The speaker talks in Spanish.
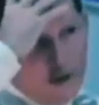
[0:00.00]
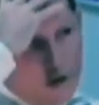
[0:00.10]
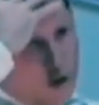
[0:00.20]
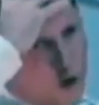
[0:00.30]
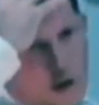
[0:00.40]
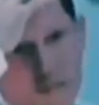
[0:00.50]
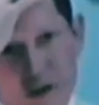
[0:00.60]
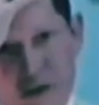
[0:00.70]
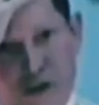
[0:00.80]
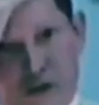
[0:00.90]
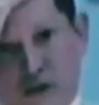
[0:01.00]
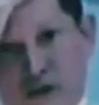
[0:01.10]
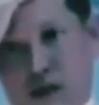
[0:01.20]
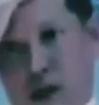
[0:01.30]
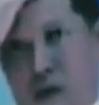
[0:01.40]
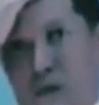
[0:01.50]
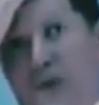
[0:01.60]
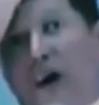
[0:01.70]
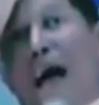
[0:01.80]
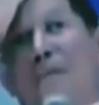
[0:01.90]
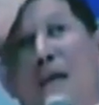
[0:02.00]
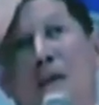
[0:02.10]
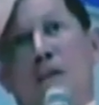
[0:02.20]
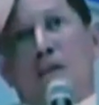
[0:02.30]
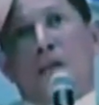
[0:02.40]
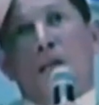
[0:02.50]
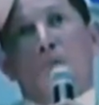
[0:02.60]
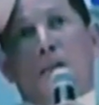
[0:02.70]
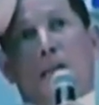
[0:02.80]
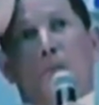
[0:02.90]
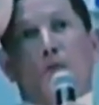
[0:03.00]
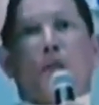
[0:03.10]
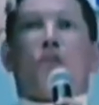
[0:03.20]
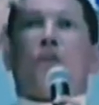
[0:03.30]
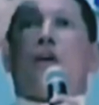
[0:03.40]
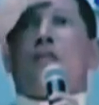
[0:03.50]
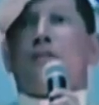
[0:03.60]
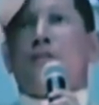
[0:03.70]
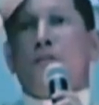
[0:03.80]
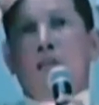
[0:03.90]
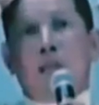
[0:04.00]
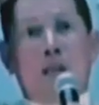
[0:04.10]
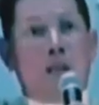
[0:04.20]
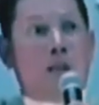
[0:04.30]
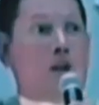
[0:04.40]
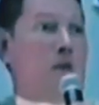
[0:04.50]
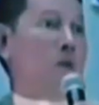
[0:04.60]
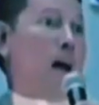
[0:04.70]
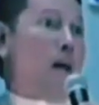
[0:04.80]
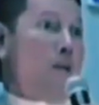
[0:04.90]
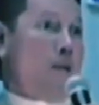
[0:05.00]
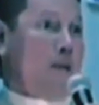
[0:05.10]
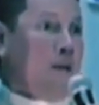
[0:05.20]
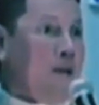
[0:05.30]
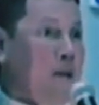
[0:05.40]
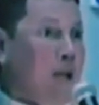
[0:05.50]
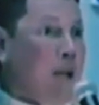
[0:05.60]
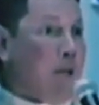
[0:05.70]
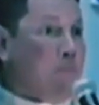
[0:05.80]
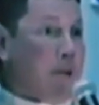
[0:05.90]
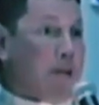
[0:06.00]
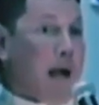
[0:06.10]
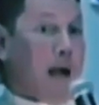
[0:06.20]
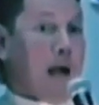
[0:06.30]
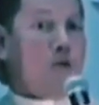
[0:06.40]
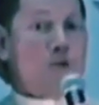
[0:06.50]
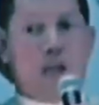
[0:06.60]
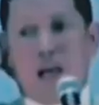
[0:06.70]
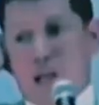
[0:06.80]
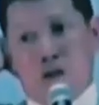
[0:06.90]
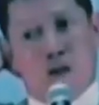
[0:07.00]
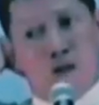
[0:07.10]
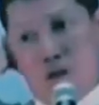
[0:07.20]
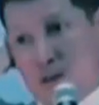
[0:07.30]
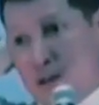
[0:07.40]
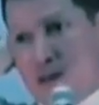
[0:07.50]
eso no lo admito. Mi fama, mi reputación, ¿cómo hago yo? Me están calumniando.